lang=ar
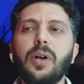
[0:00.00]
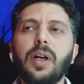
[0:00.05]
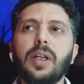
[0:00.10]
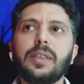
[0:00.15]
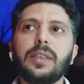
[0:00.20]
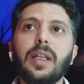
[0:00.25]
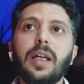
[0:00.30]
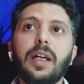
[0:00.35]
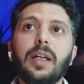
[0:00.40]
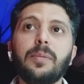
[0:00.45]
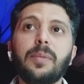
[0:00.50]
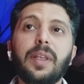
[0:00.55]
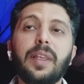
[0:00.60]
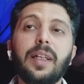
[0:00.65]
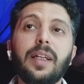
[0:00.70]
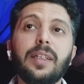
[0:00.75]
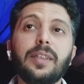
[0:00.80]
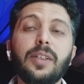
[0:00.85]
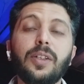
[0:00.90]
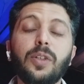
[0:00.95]
اخطاء
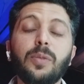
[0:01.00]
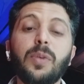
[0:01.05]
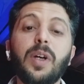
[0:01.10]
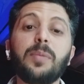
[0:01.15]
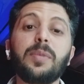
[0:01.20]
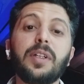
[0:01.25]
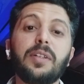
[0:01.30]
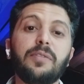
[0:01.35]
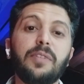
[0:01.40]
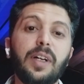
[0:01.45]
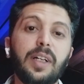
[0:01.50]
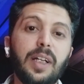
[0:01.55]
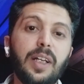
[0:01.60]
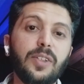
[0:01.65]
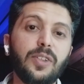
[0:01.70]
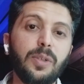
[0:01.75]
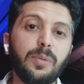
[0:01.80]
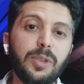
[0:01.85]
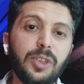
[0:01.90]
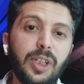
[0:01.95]
مثلا انه ما بيرفع
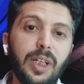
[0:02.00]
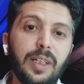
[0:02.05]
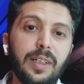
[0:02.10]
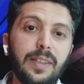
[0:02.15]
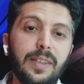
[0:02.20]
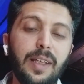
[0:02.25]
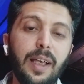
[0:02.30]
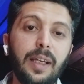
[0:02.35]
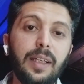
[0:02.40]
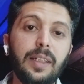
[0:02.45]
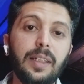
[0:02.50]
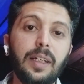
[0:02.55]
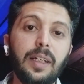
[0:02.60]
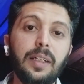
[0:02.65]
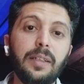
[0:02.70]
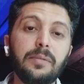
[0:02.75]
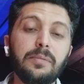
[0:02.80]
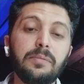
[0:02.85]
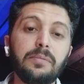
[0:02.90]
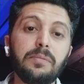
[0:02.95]
راسه بشكل صحيح